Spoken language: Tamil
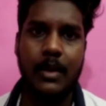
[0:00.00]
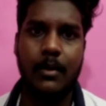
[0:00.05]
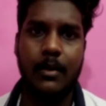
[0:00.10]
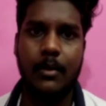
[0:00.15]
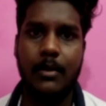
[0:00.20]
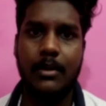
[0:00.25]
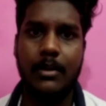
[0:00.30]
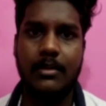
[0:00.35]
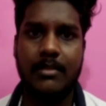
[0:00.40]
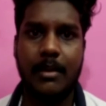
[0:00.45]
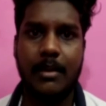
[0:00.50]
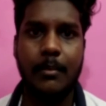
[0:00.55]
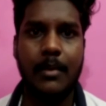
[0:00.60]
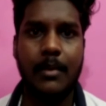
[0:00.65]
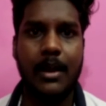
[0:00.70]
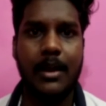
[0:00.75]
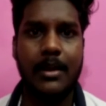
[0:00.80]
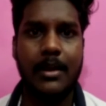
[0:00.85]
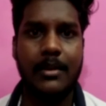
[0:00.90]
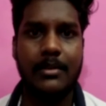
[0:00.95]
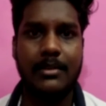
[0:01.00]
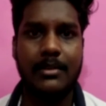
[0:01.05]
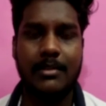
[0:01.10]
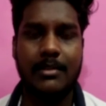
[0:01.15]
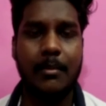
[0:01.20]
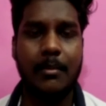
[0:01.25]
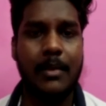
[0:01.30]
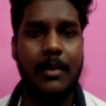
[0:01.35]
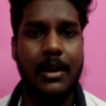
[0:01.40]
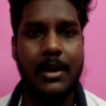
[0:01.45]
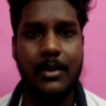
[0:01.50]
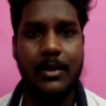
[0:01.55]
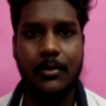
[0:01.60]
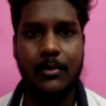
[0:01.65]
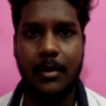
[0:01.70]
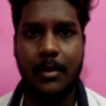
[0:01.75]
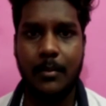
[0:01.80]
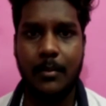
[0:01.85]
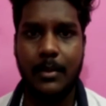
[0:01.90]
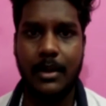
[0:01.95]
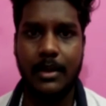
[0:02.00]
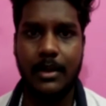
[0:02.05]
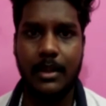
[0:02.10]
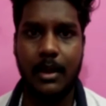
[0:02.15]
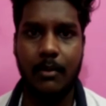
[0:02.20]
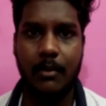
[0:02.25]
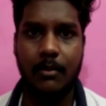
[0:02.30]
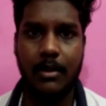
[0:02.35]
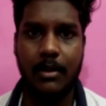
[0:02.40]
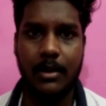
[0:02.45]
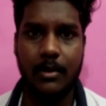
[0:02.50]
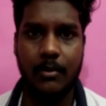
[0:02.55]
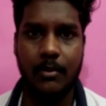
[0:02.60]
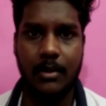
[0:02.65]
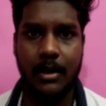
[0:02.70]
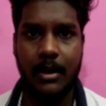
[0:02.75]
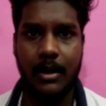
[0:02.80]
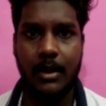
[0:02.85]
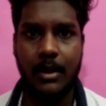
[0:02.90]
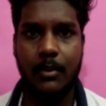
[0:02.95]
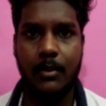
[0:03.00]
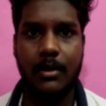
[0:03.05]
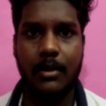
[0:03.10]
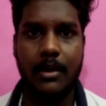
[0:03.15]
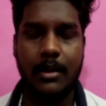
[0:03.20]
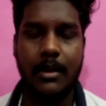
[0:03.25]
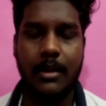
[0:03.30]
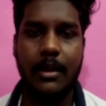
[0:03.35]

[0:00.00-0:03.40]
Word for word: ஒரு ட்ரம் கார்டு ட்ரம் கார்டுனே சொல்ல முடியாது அவங்களுக்கு உண்டான ஒரு